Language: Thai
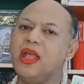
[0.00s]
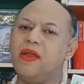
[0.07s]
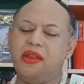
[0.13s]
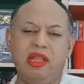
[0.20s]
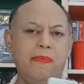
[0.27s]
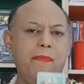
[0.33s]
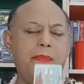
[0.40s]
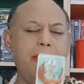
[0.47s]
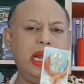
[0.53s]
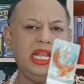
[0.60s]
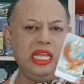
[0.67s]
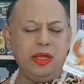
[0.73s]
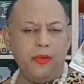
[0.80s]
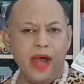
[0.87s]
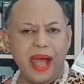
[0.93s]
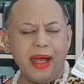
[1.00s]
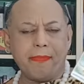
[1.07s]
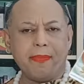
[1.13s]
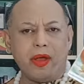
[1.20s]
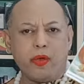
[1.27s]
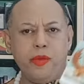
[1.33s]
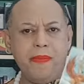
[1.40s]
หรือหรือว่า
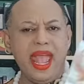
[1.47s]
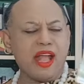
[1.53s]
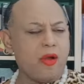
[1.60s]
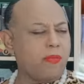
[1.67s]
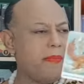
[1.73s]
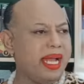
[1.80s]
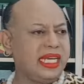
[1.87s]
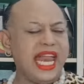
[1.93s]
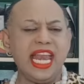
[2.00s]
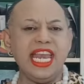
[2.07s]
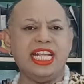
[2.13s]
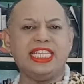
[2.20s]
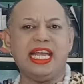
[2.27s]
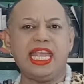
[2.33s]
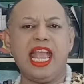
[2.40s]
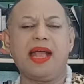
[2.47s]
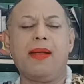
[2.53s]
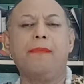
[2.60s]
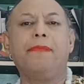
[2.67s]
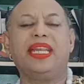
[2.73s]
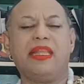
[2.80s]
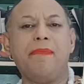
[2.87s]
คุณแม่ของบางท่านอาจจะยัง
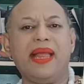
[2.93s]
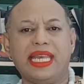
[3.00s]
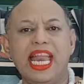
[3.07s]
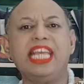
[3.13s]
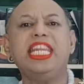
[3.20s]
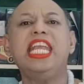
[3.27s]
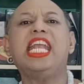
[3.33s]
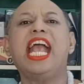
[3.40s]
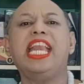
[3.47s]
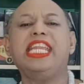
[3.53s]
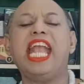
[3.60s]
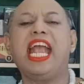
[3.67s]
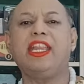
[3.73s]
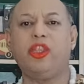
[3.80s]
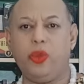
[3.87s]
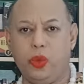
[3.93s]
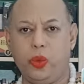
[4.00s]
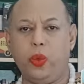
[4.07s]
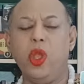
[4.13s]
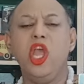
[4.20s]
ปฏิบัติหน้าที่การงานอยู่